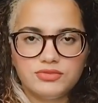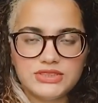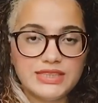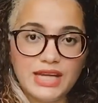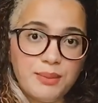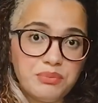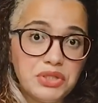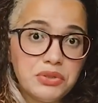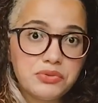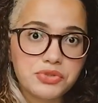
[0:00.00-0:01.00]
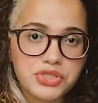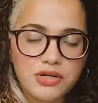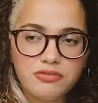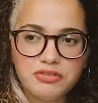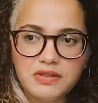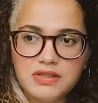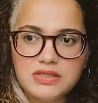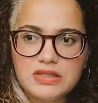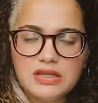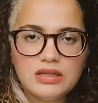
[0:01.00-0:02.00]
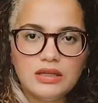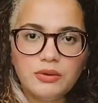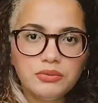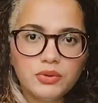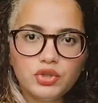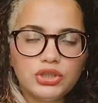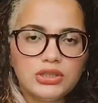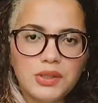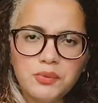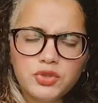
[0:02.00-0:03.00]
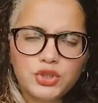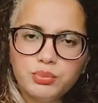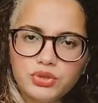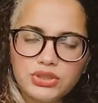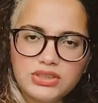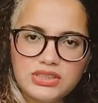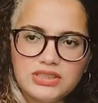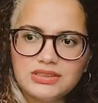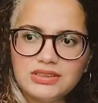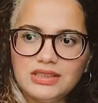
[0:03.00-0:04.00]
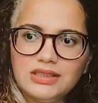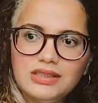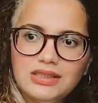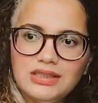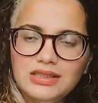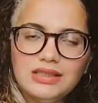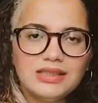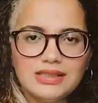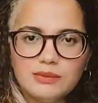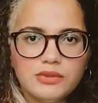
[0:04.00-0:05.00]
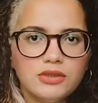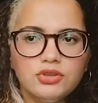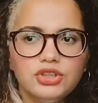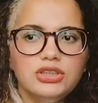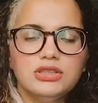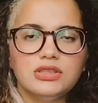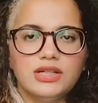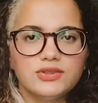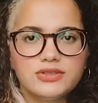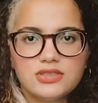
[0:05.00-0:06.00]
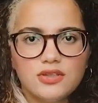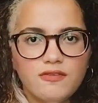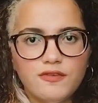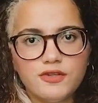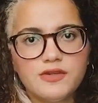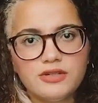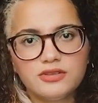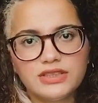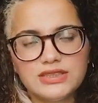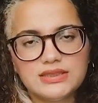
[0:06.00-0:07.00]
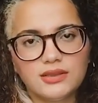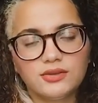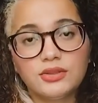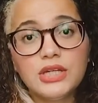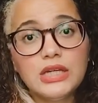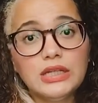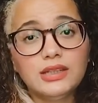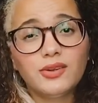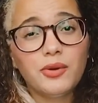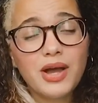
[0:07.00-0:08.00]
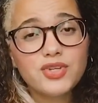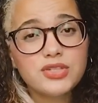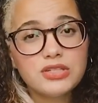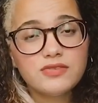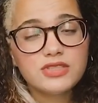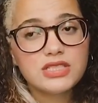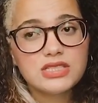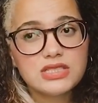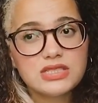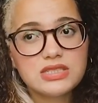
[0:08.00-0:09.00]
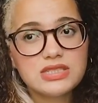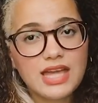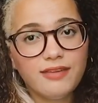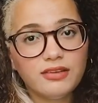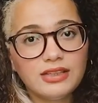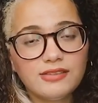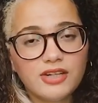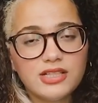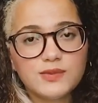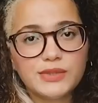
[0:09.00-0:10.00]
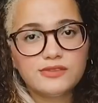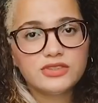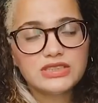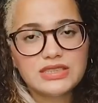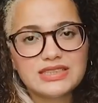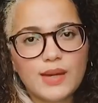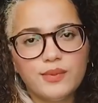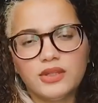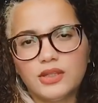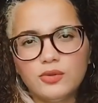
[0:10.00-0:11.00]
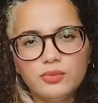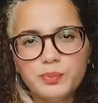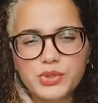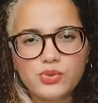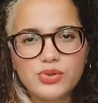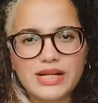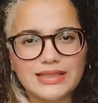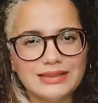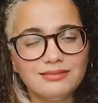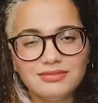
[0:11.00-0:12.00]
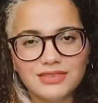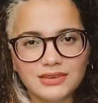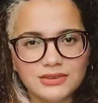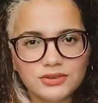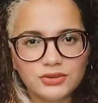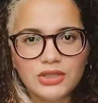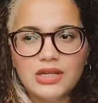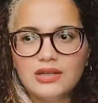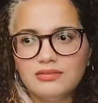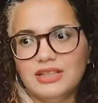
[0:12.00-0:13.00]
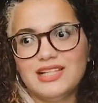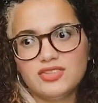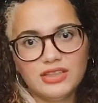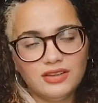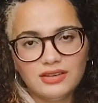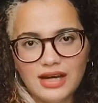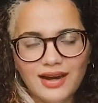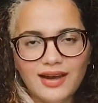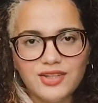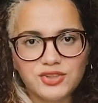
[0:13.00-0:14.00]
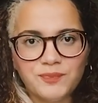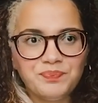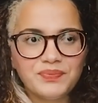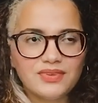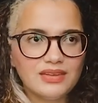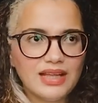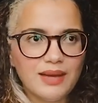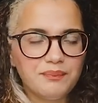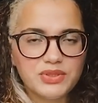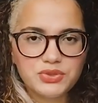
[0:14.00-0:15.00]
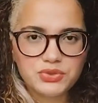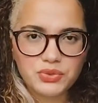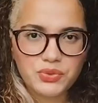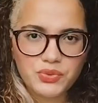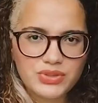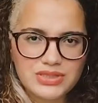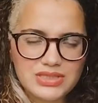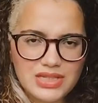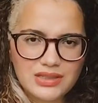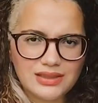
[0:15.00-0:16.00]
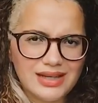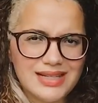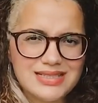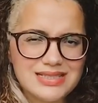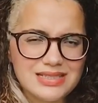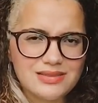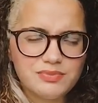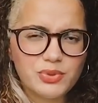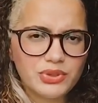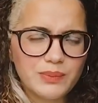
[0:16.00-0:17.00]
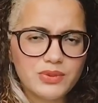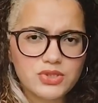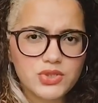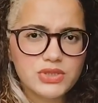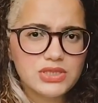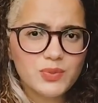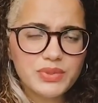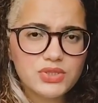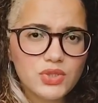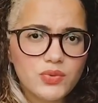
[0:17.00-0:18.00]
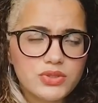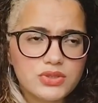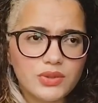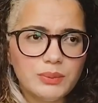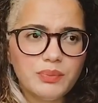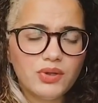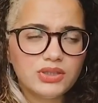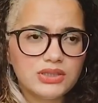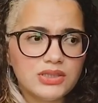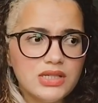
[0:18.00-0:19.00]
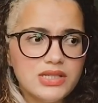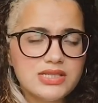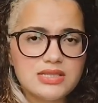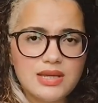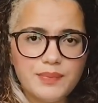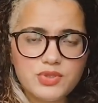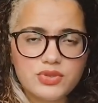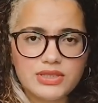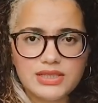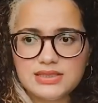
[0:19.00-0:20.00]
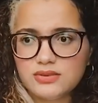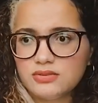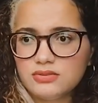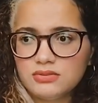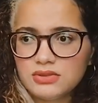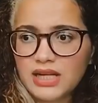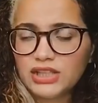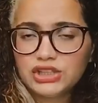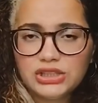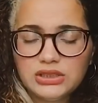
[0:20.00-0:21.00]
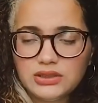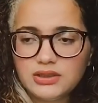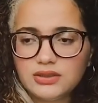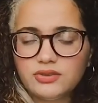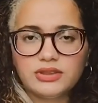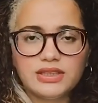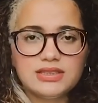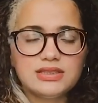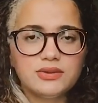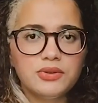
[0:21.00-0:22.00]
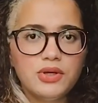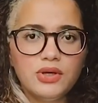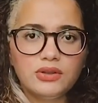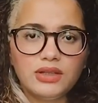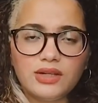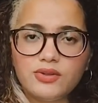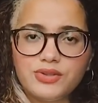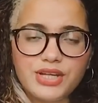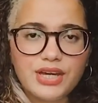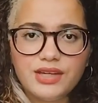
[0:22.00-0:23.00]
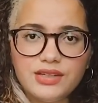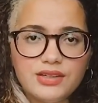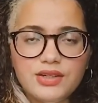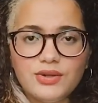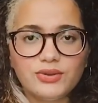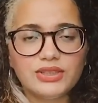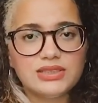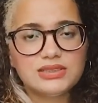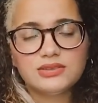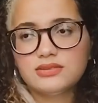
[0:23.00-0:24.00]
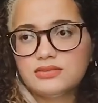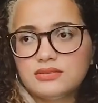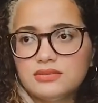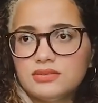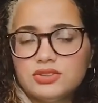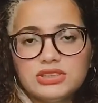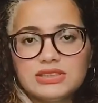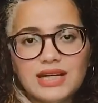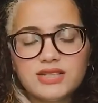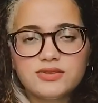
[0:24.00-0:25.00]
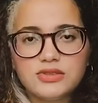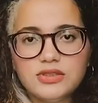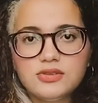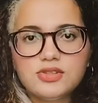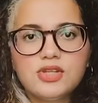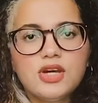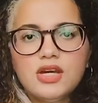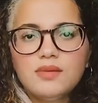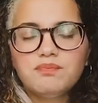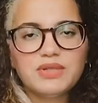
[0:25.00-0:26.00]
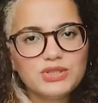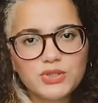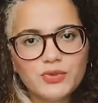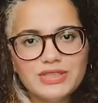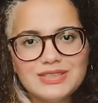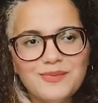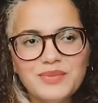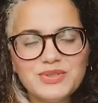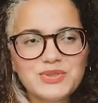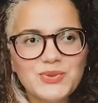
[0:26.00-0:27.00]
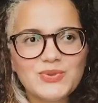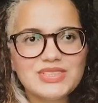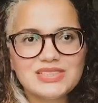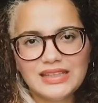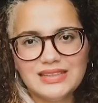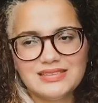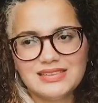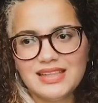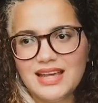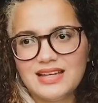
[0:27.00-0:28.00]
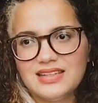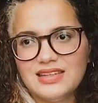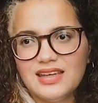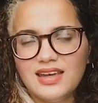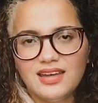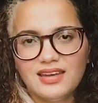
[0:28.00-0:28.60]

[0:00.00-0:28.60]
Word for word: serem amigos, talvez. Eu não tinha nenhum tipo de interesse nele e ele também não tinha. As coisas só foram acontecendo. Então eu acho que vocês devem levar isso para vocês, sabe? Não procurarem tanto nacionalidade, sei lá, pessoas assim, porque pessoas são pessoas, não importa se a pessoa nasceu na China ou nasceu na Coreia ou nasceu nos Estados Unidos, pessoas são pessoas. Sei lá, e